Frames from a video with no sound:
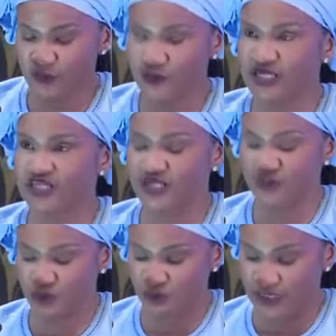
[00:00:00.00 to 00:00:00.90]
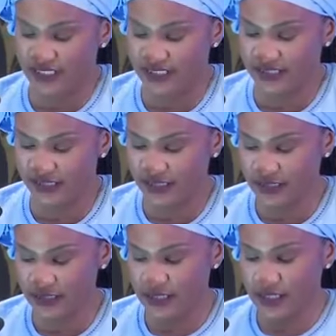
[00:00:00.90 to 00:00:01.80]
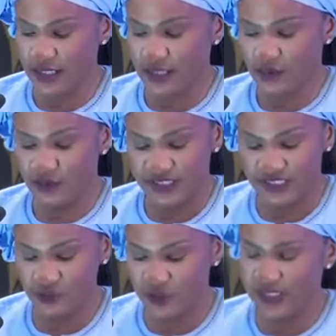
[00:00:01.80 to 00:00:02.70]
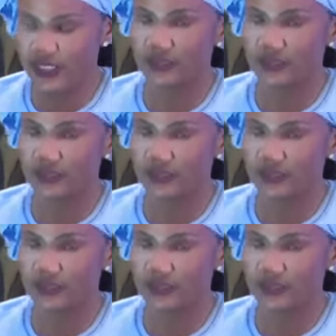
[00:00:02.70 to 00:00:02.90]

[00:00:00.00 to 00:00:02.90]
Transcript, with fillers: de la gestion de la cité, le citoyen